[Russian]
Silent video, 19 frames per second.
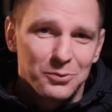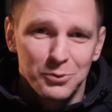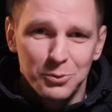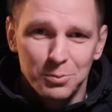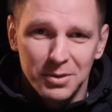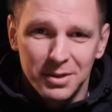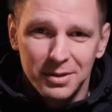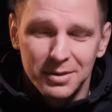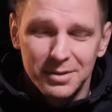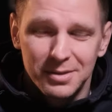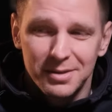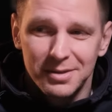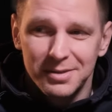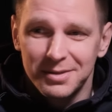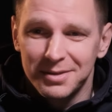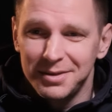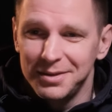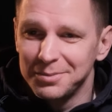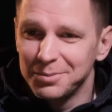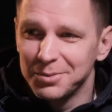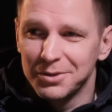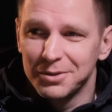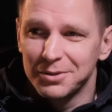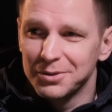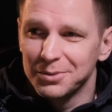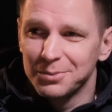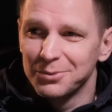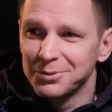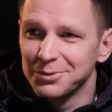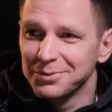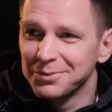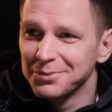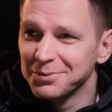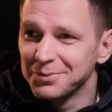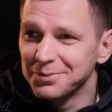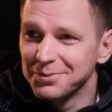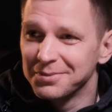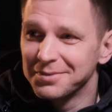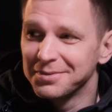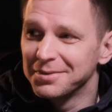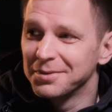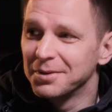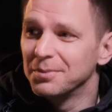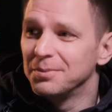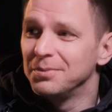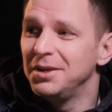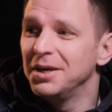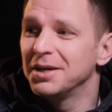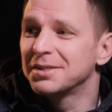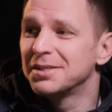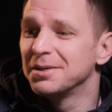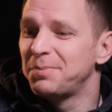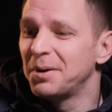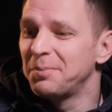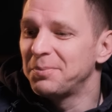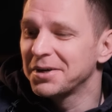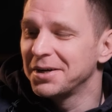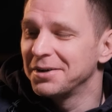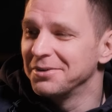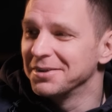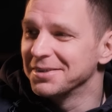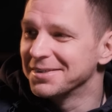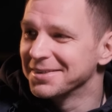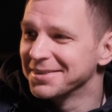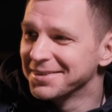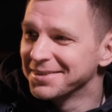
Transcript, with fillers: вы все правильно сказали, поэтому, поэтому негде все... поправить.